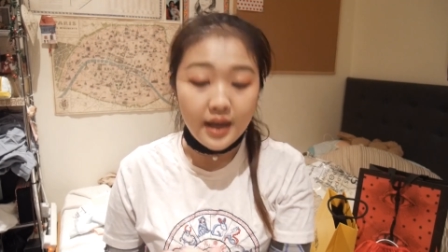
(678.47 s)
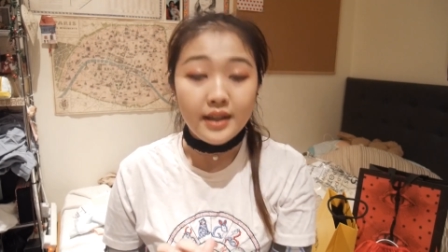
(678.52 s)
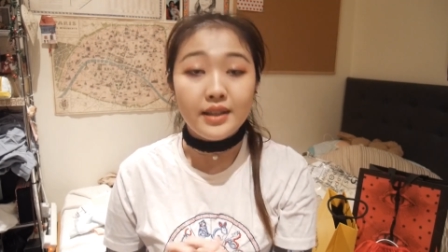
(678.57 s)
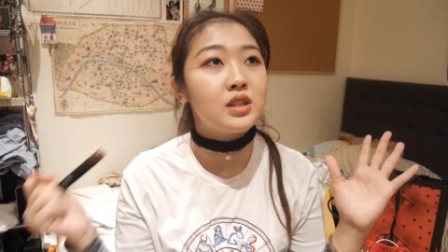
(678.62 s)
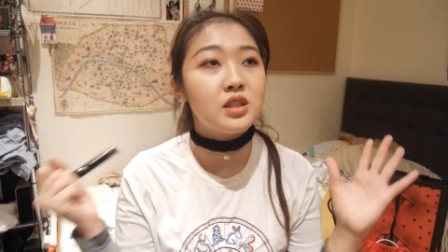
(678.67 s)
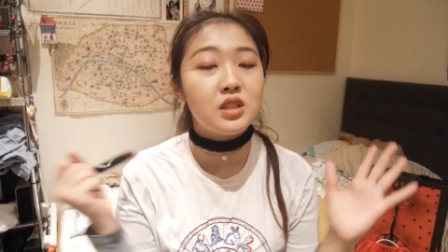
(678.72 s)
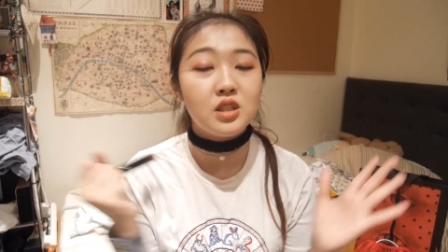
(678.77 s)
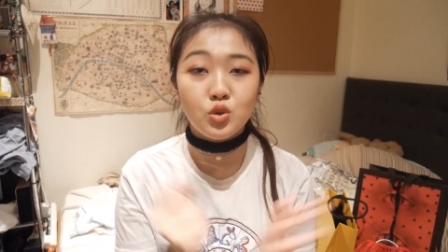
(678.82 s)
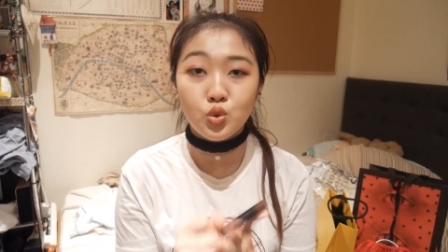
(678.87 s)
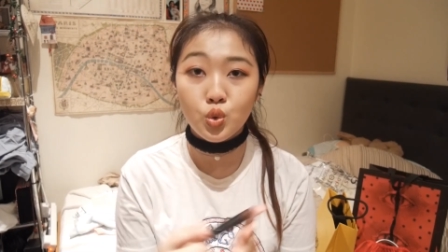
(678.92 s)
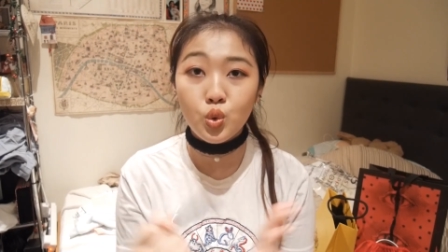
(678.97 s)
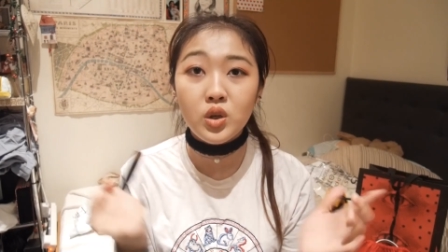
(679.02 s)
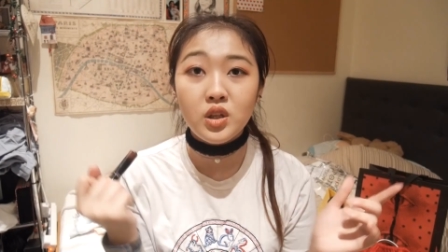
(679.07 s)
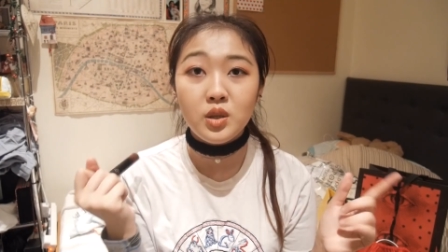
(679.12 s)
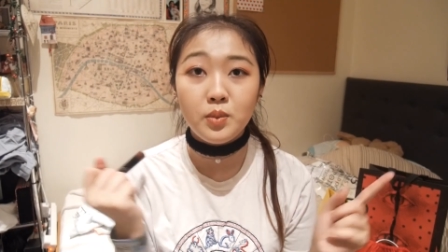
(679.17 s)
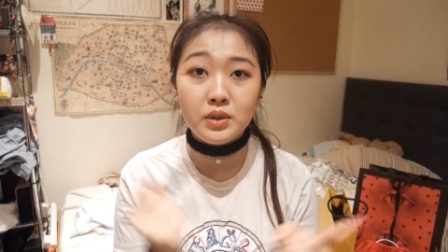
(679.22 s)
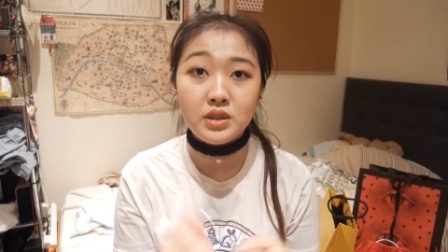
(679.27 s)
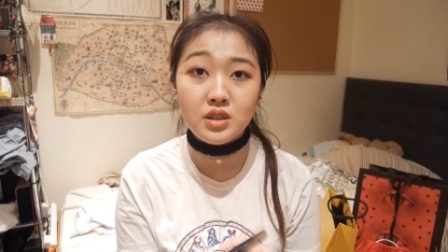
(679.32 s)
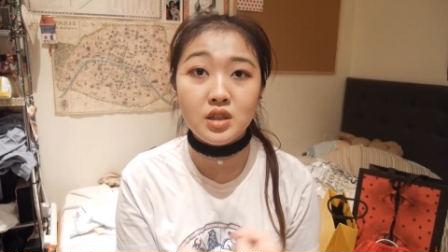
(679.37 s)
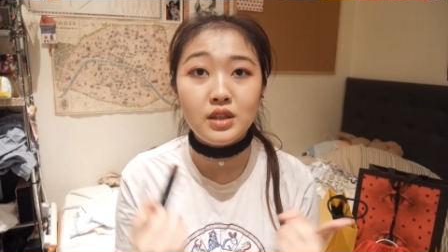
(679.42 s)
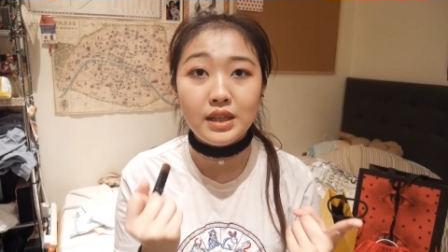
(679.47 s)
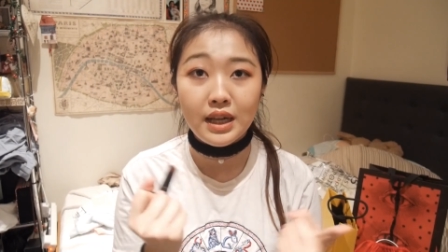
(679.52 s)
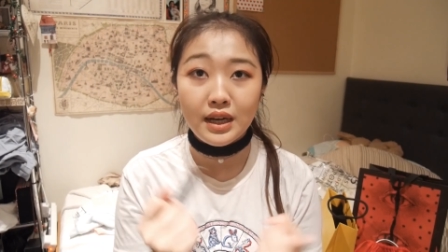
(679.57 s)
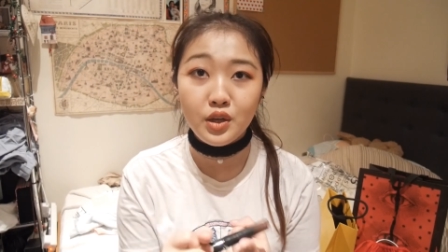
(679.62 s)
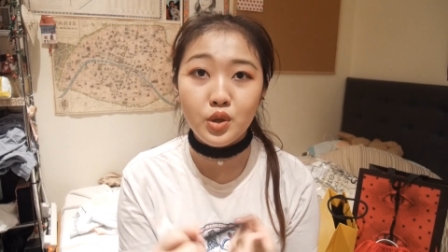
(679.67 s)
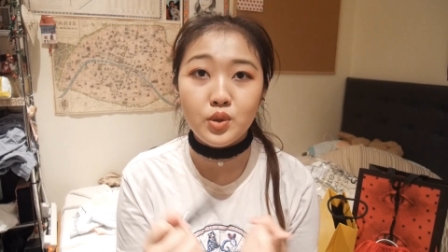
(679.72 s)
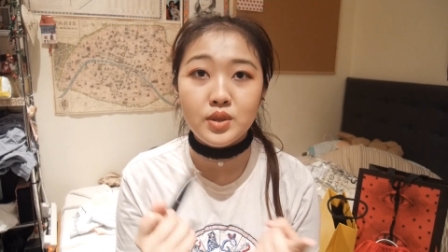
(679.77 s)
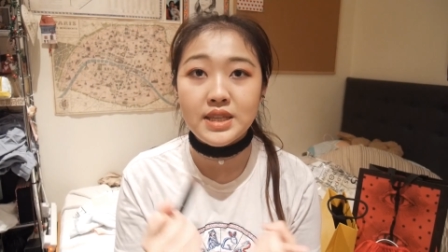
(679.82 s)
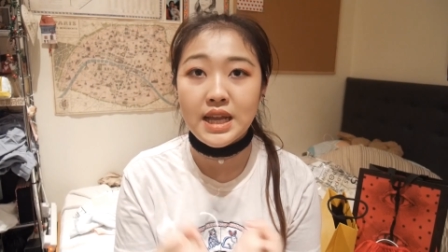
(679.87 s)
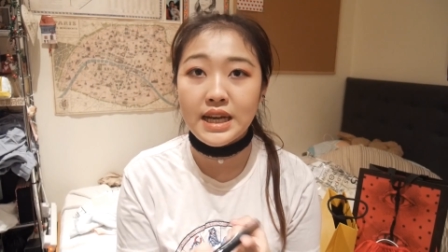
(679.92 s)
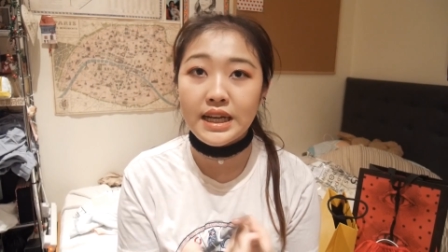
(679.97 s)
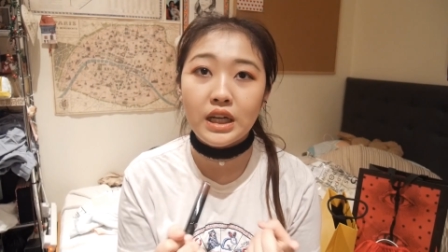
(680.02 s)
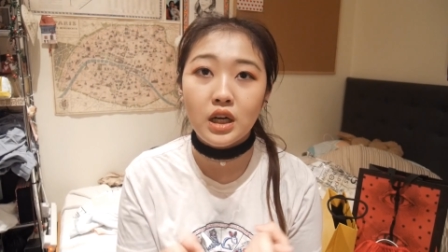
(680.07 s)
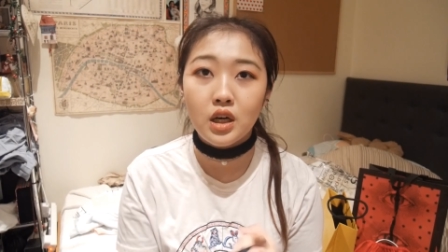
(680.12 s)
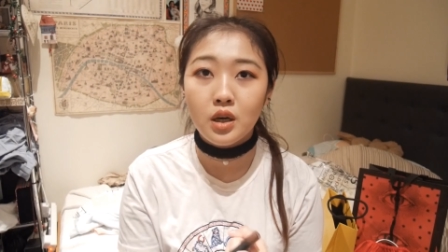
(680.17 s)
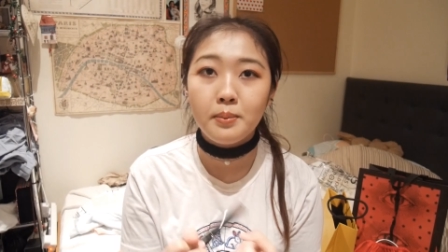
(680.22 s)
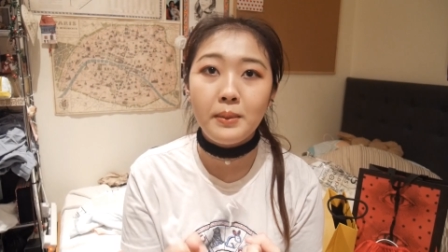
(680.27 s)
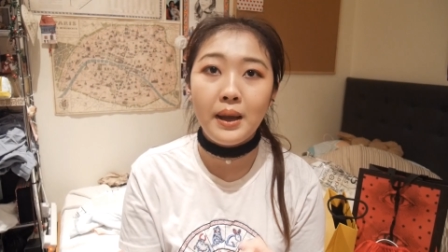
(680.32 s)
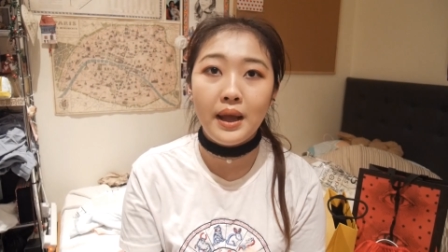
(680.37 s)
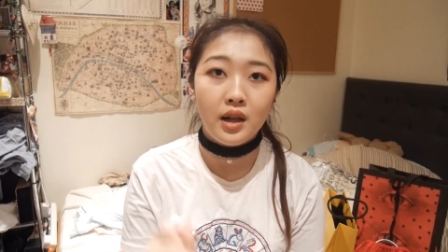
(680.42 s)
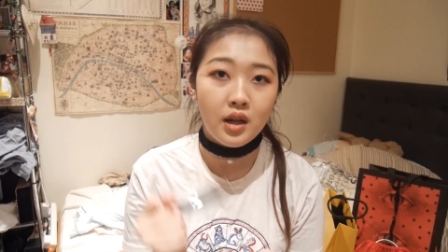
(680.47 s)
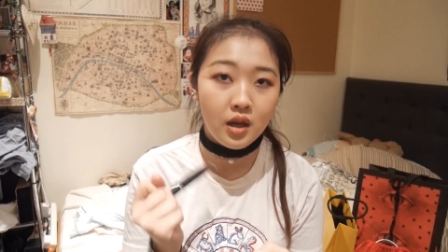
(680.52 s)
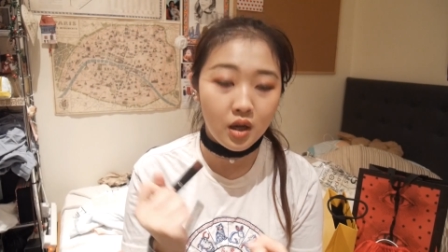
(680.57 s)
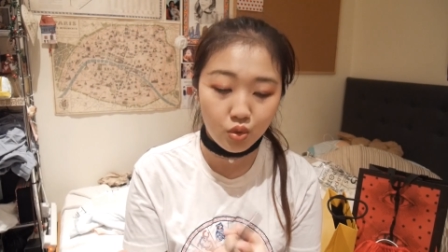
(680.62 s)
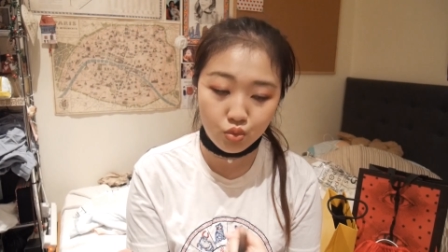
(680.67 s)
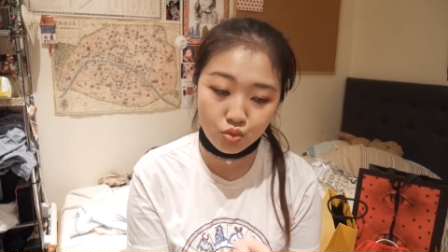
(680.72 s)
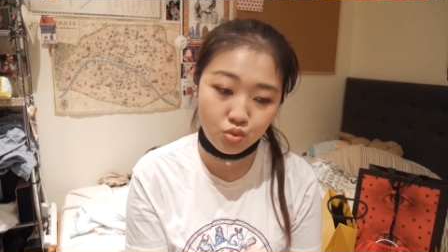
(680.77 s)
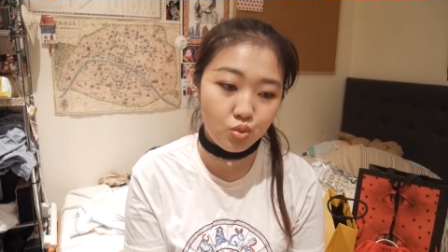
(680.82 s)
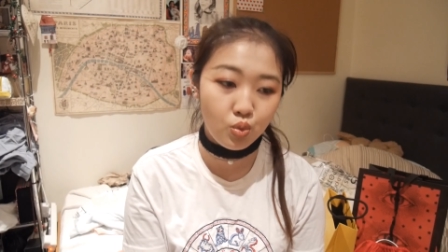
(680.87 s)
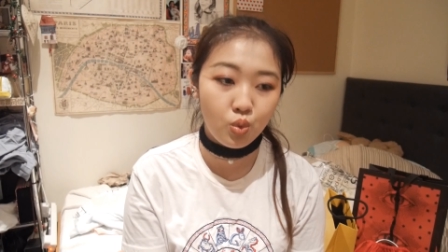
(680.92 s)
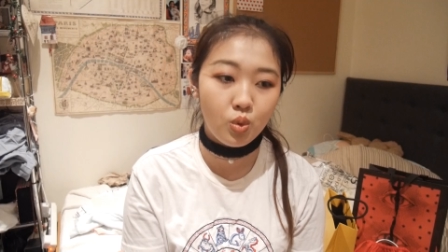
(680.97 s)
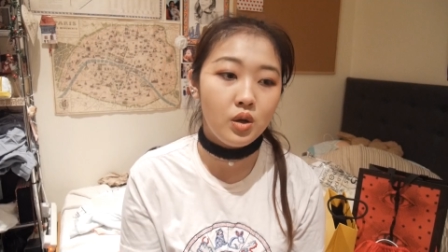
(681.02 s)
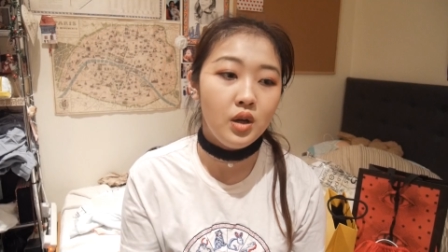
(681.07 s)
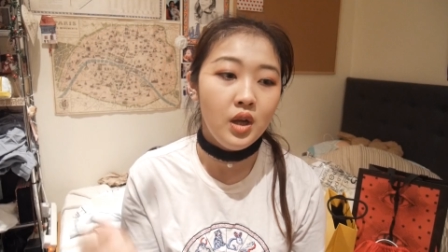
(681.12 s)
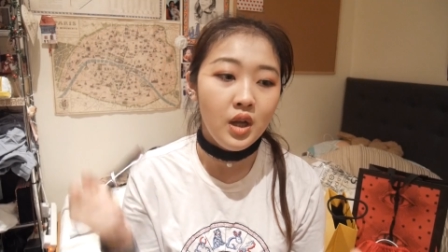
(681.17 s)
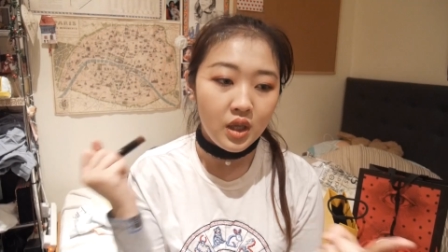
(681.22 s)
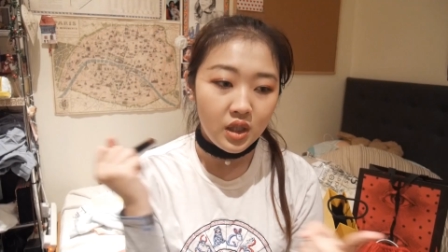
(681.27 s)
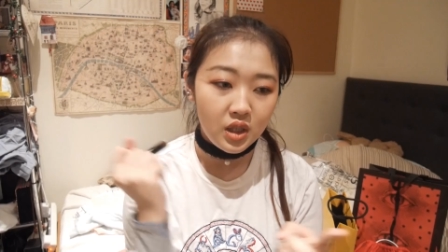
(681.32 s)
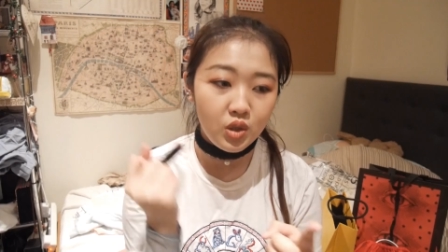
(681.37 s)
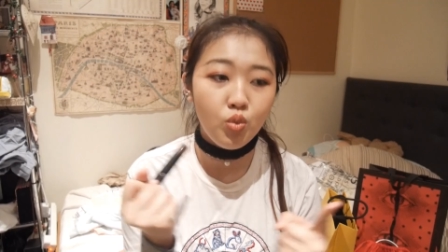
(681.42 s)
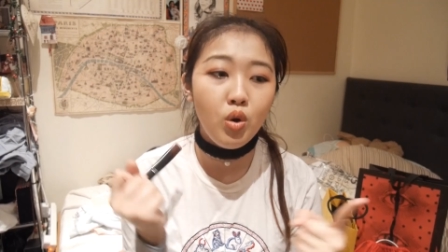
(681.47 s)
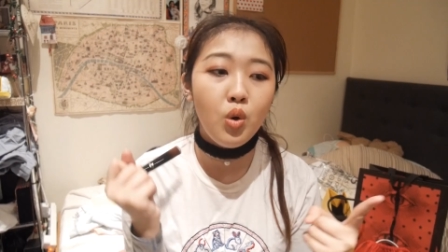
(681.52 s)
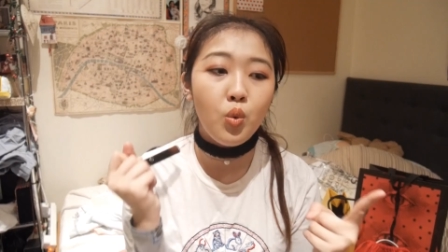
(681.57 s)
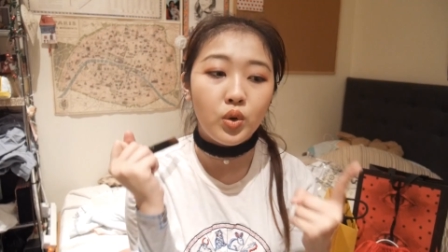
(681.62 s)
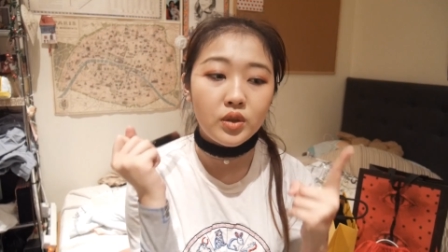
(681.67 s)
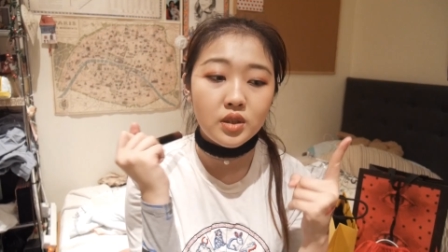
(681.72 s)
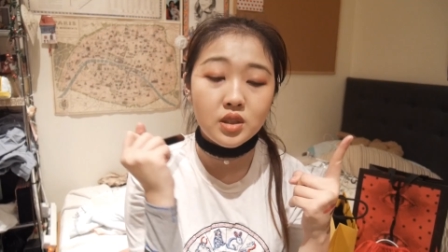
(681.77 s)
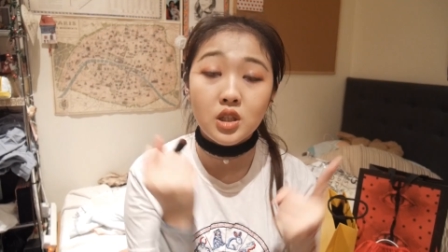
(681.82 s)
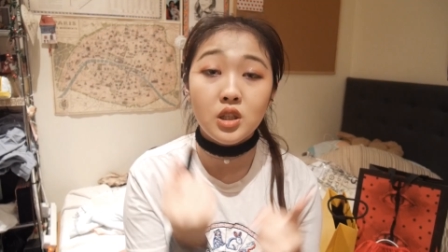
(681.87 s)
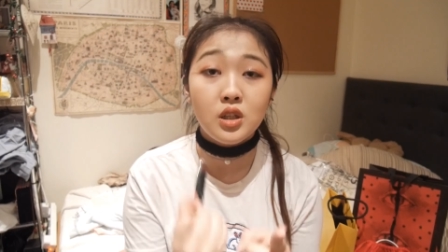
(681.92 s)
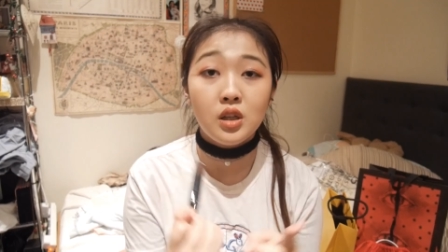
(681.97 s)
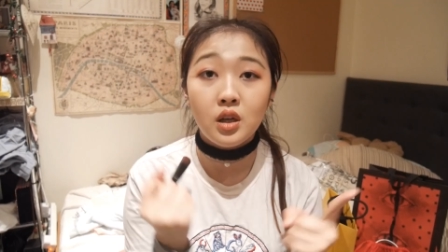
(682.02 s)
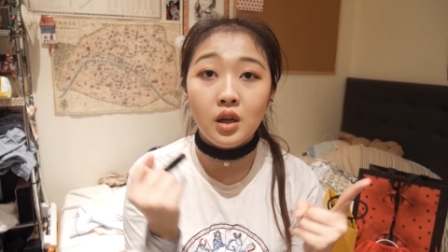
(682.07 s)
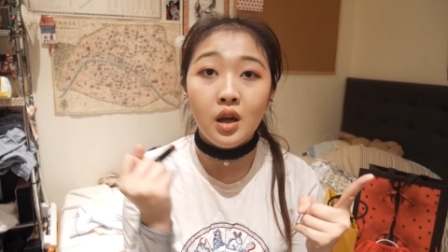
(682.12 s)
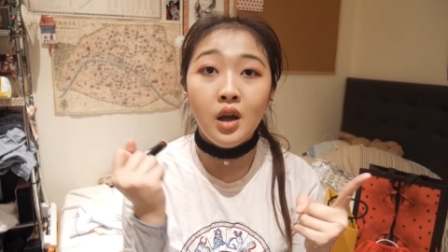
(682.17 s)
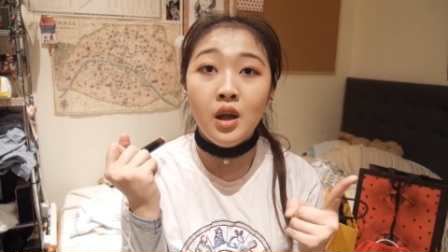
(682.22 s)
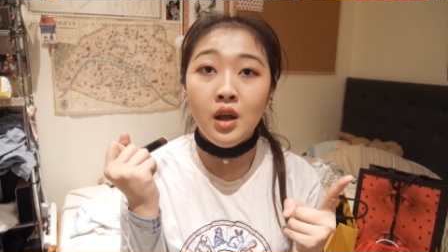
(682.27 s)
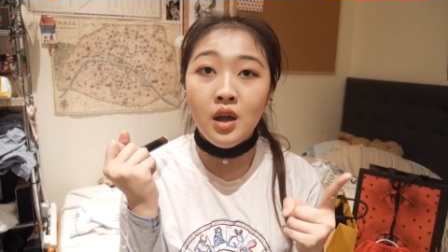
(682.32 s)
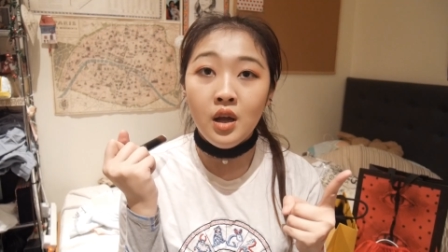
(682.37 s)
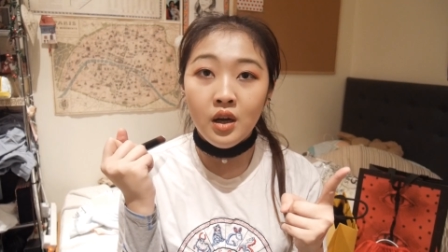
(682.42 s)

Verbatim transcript: 但是如果你们知道哪里有三零二卖，告诉我，因为我真的。